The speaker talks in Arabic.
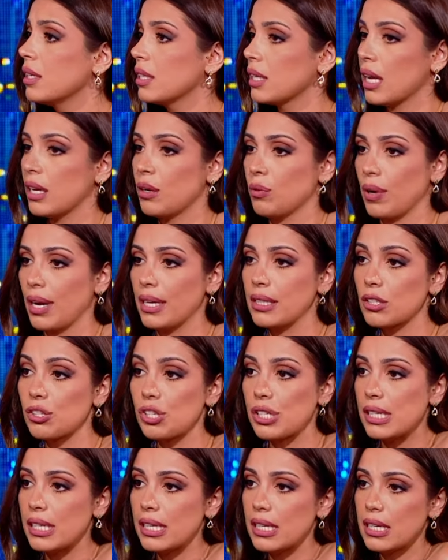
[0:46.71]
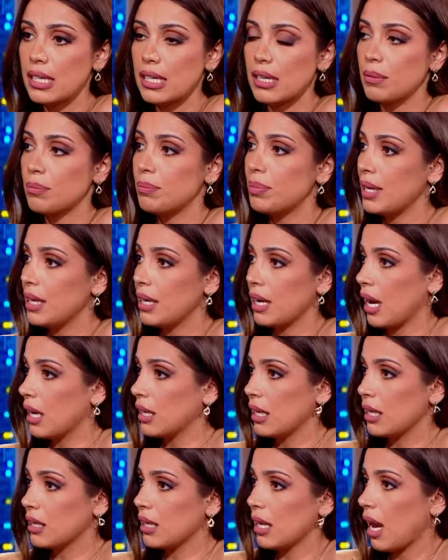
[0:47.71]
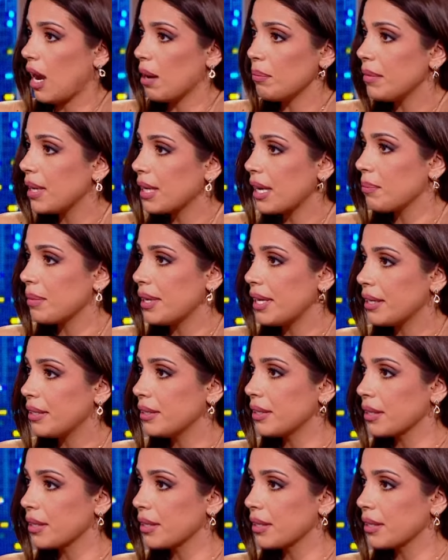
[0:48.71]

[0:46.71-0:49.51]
يعني وهيدا شيء بالحياه العامه كمان